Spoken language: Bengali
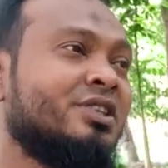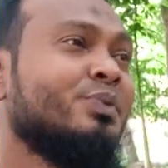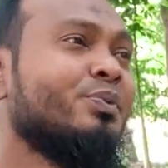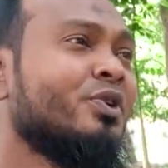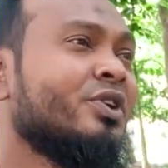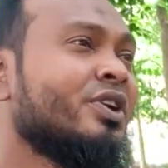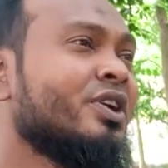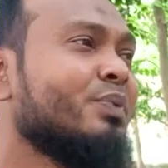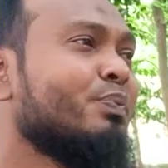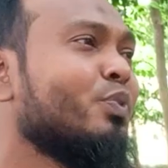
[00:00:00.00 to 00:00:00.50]

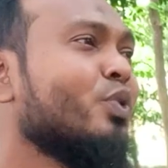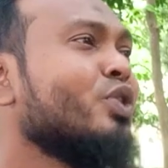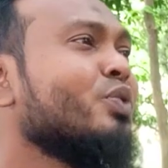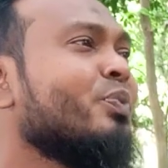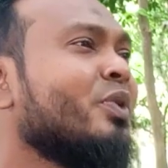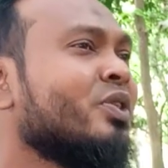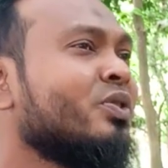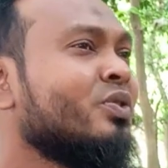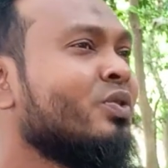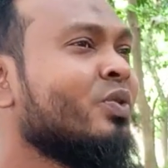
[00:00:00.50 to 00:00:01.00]
জীবনকে
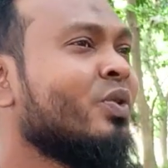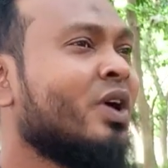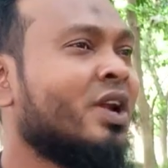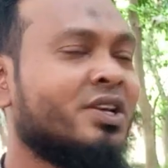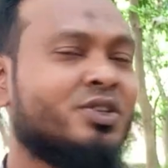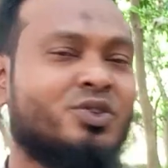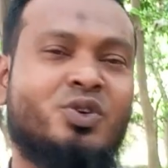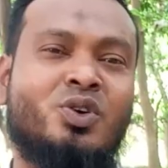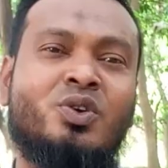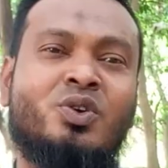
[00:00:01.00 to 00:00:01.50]
পরিবর্তন
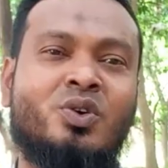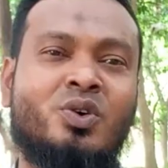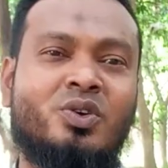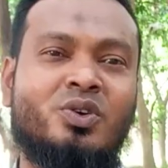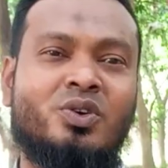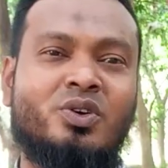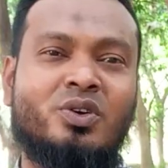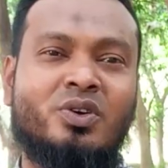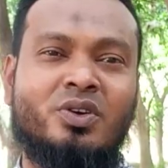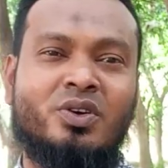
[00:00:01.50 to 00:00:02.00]
করার জন্য
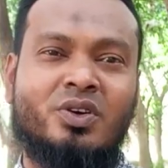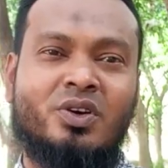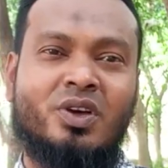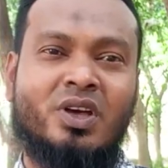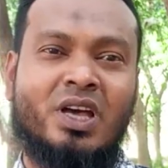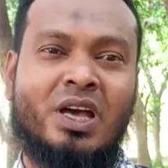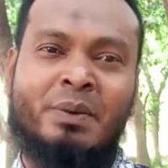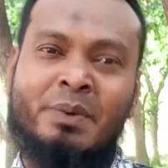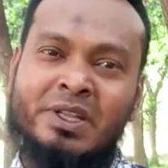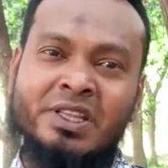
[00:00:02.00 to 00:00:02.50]

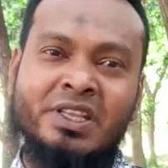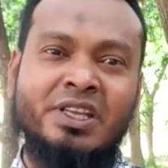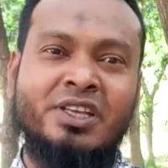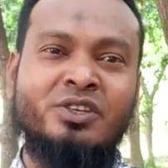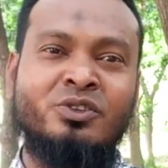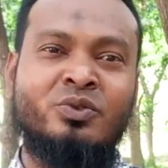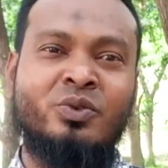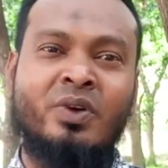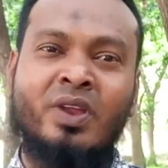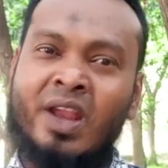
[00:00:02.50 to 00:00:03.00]
আমাদের
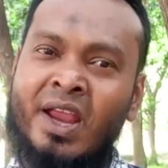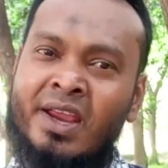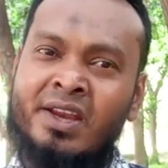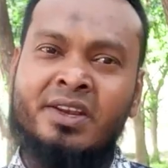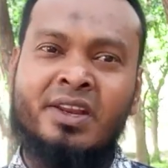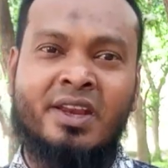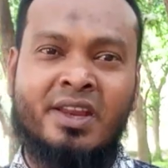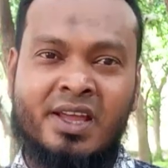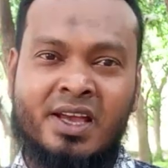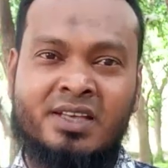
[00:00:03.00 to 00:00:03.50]
কিছু
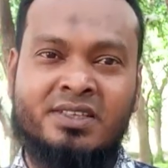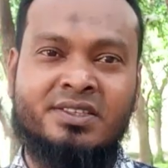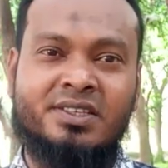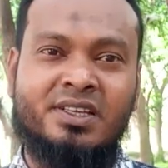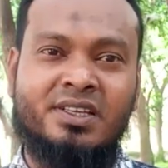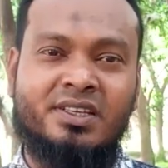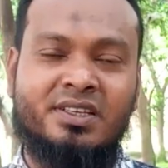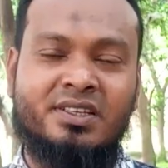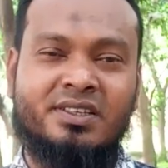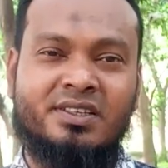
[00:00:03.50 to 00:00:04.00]
ক্রাইটেরিয়া
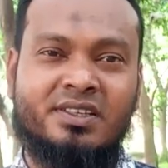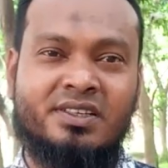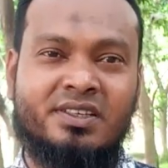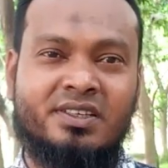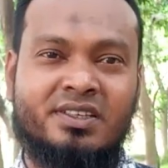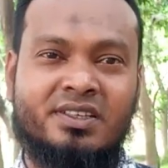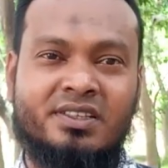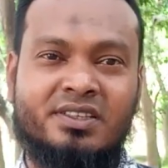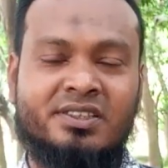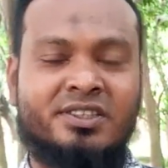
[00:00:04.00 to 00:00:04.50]
আছে
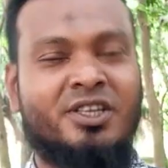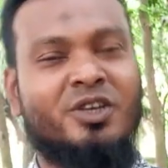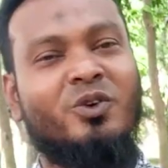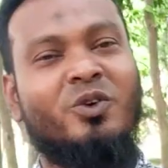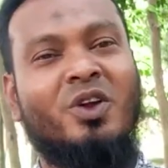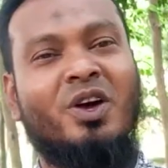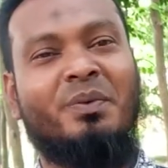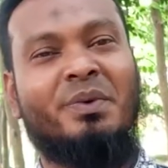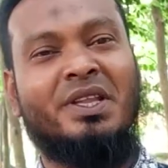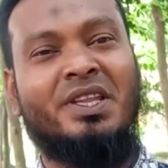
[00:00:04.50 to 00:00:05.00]

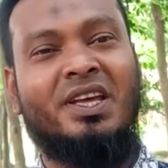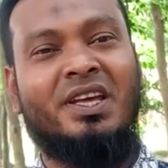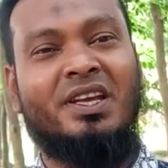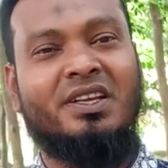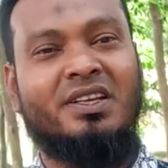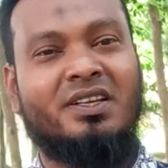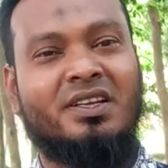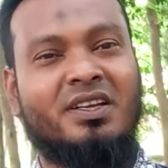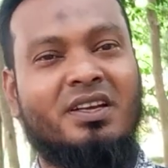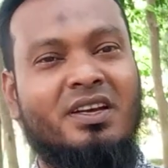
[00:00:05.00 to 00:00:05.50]
যেগুলো
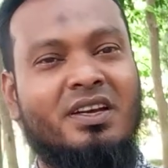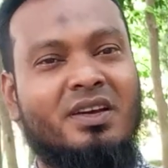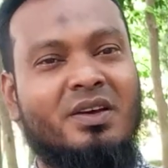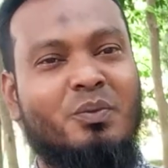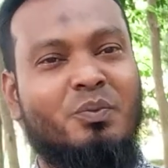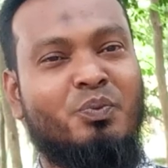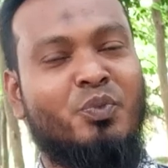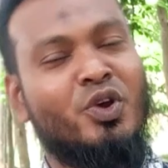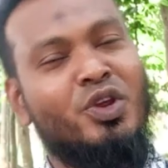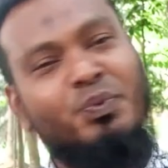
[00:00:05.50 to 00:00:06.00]
আমাদের
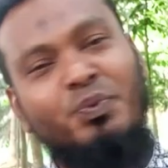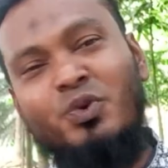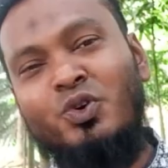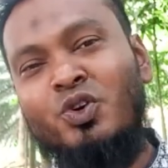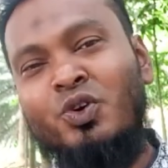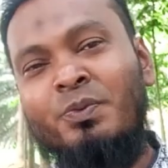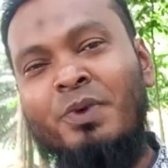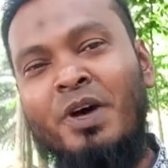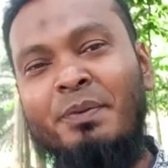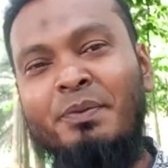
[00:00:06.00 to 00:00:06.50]

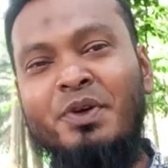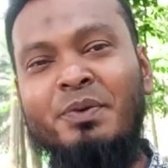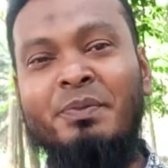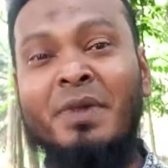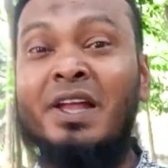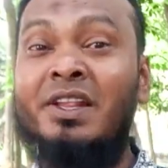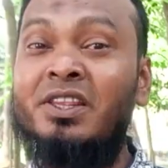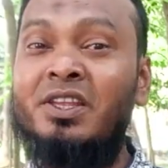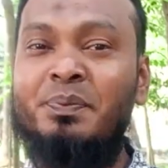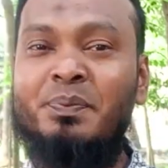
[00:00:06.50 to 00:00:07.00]
পরিপূর্ণভাবে
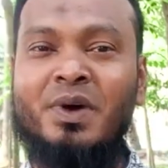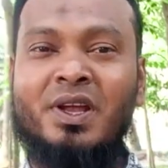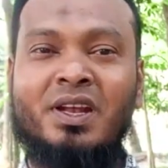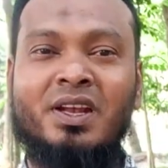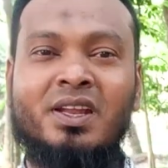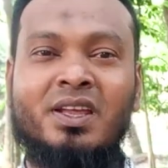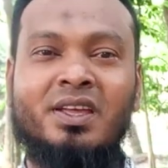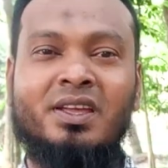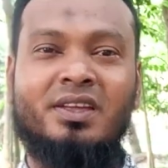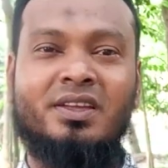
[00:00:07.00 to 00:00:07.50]
মানতে
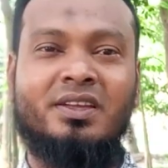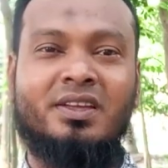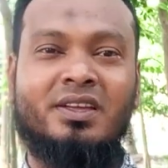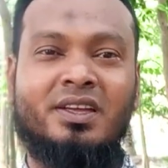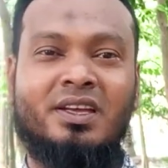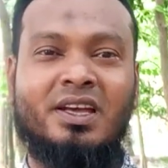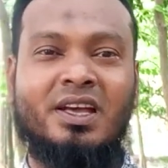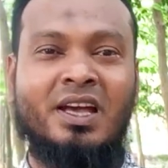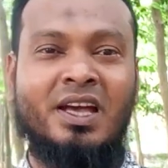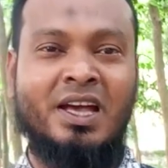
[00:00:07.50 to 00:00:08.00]
পারলে
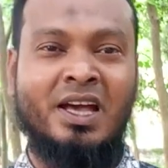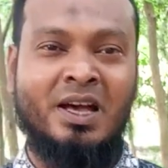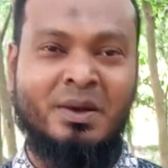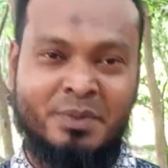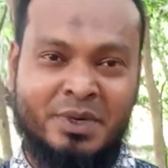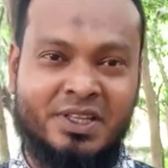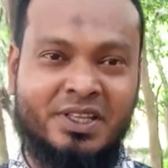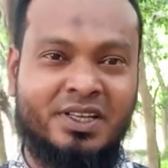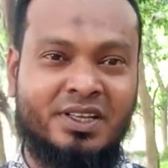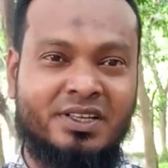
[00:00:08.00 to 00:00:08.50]

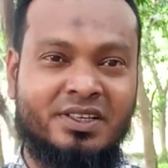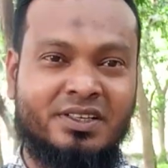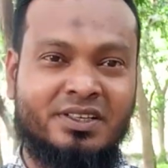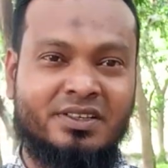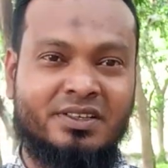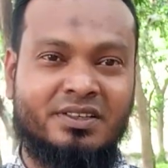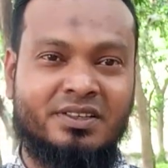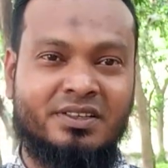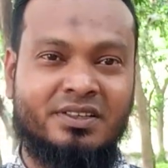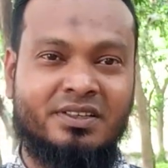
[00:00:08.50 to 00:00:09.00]
আমাদের
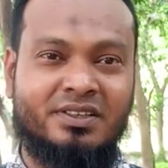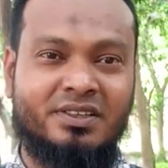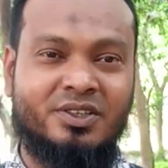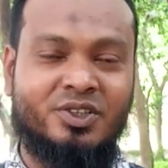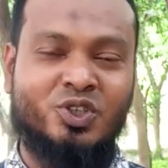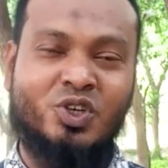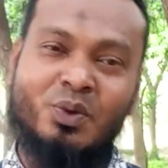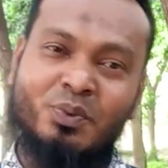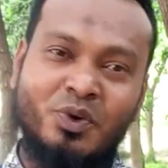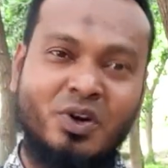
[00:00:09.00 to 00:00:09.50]

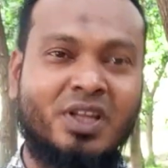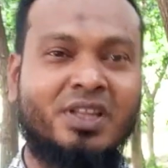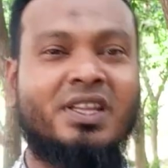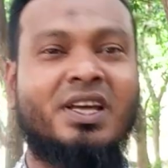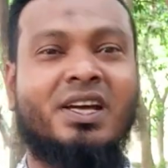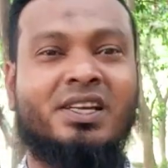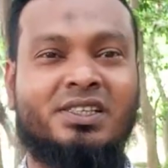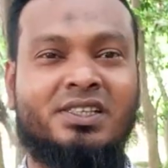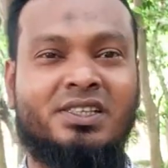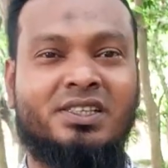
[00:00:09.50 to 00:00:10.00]

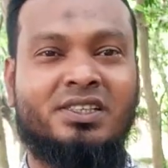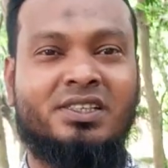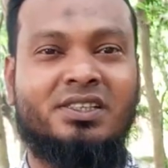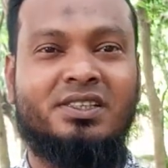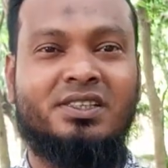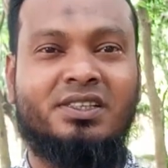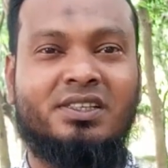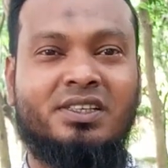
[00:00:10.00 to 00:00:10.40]
সফলতা আসে